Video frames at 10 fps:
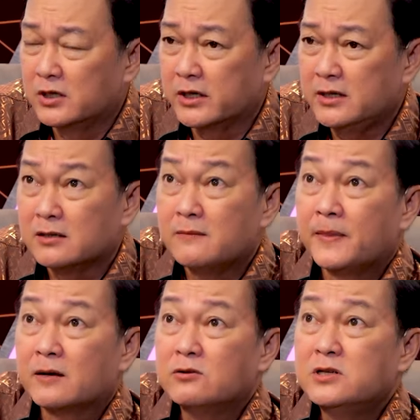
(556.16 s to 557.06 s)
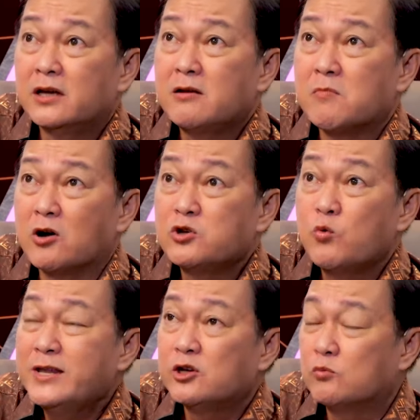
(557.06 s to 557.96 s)
mình nghĩ là có như cái này bỏ như
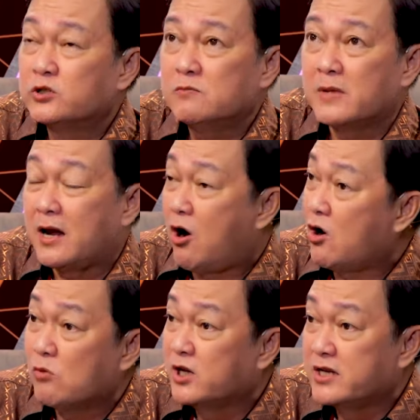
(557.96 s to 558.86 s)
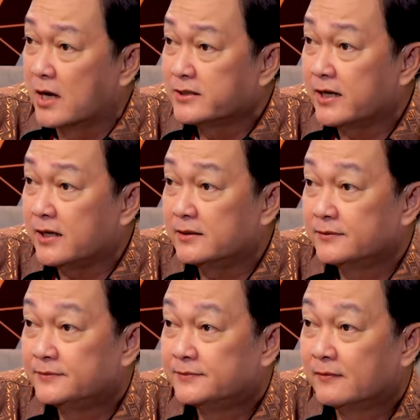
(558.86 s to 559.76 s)
quá nhiều công sức mà họ không nhìn nhận ra
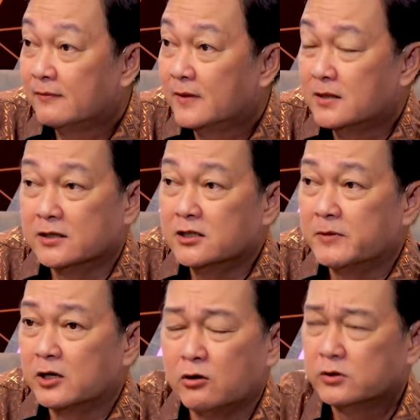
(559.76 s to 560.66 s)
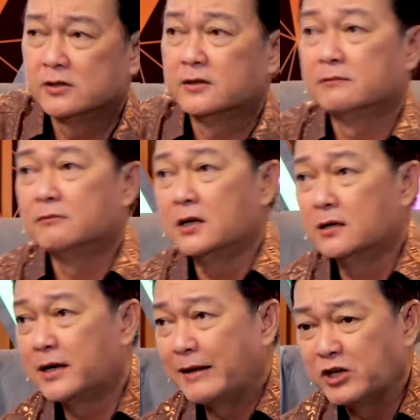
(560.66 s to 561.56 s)
nên tự nhiên mình thôi
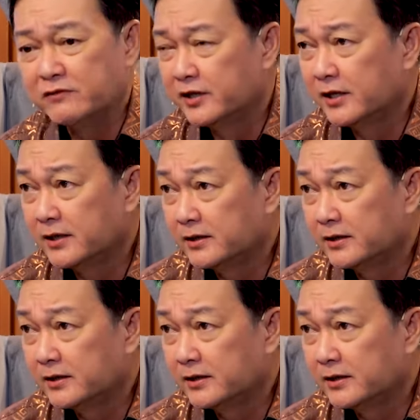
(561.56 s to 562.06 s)
mình làm diễn viên